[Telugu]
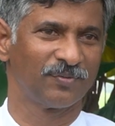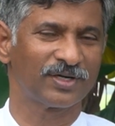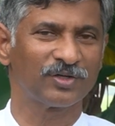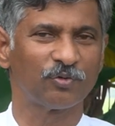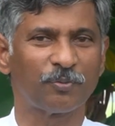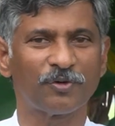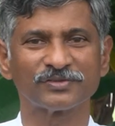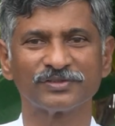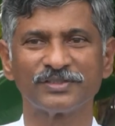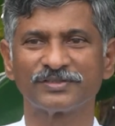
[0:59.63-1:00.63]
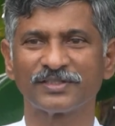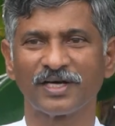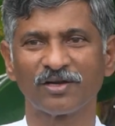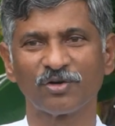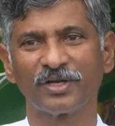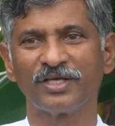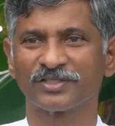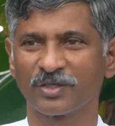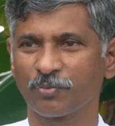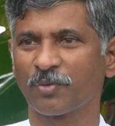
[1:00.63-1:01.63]
ఒకటి ఉపవాసం చేసే దానిలోనే
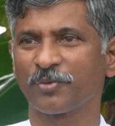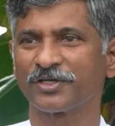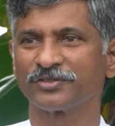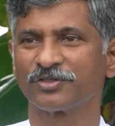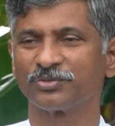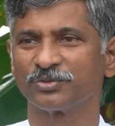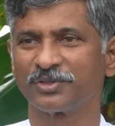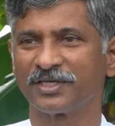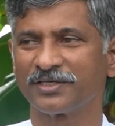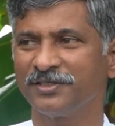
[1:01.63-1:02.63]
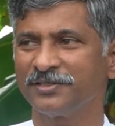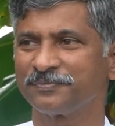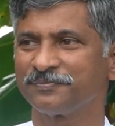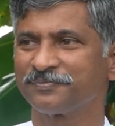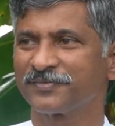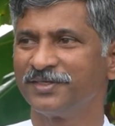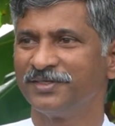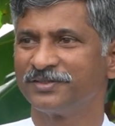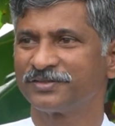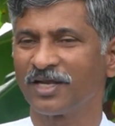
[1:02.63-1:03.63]
చిన్న పొరపాటు ఏం జరుగుతుంది అంటే
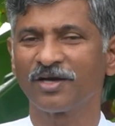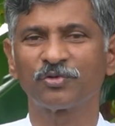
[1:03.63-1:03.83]
చాలా